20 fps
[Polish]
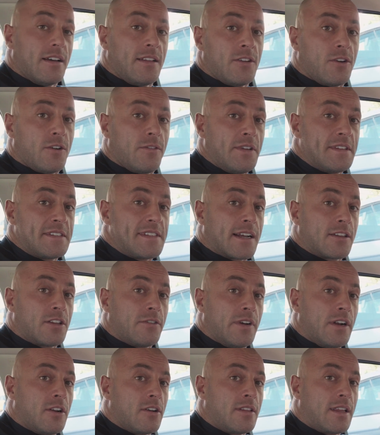No, więc tak
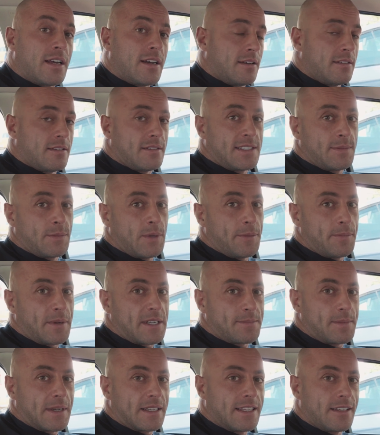to wygląda z mojej
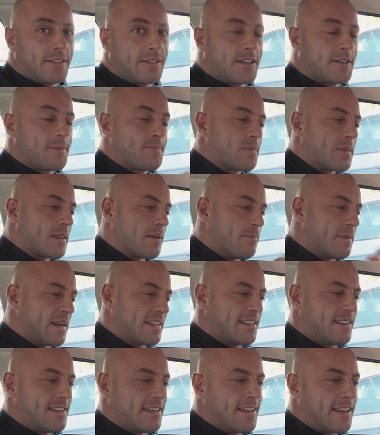perspektywy.
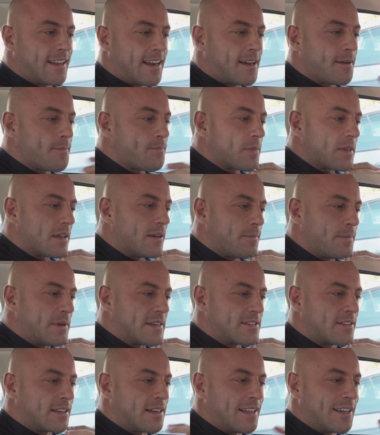Praca trenera e,
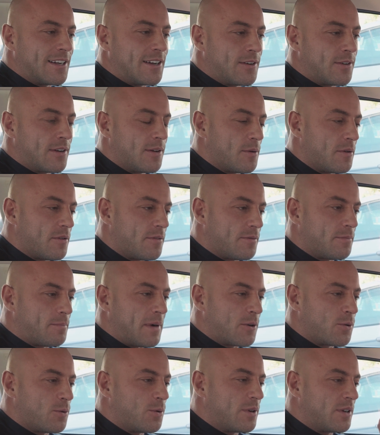personalnego w
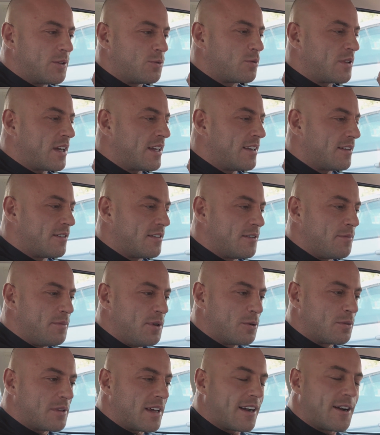paru e, tutaj
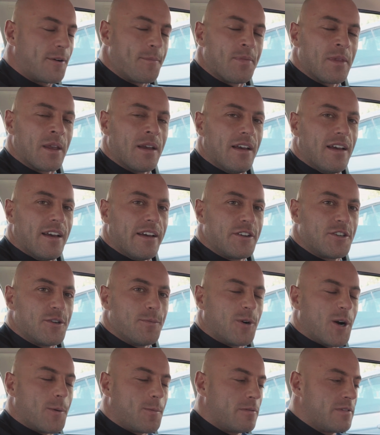minutach
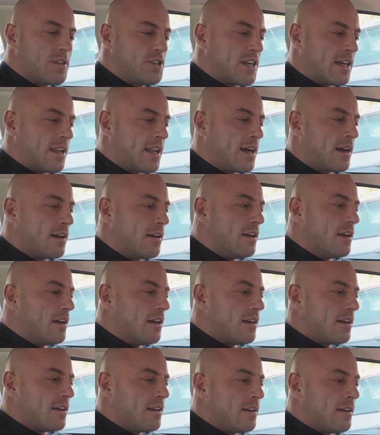szybko opowiedziana.
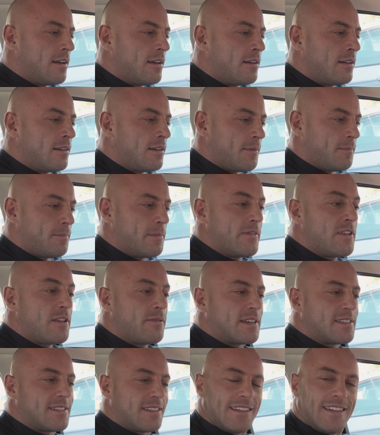
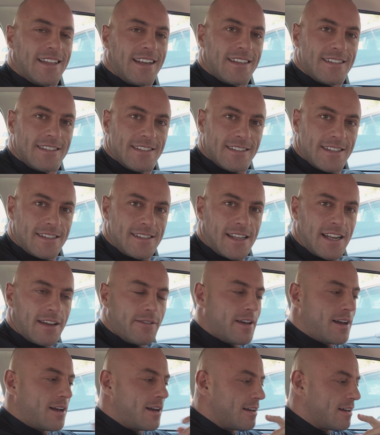Pewnie Was teraz
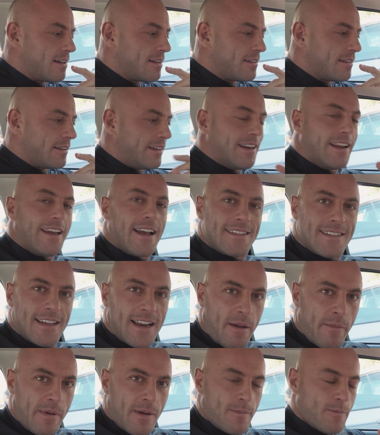zastanawia, ile ja
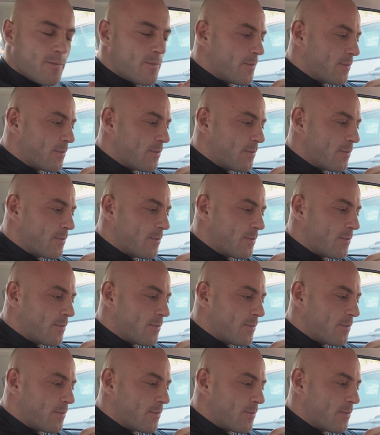zarabiam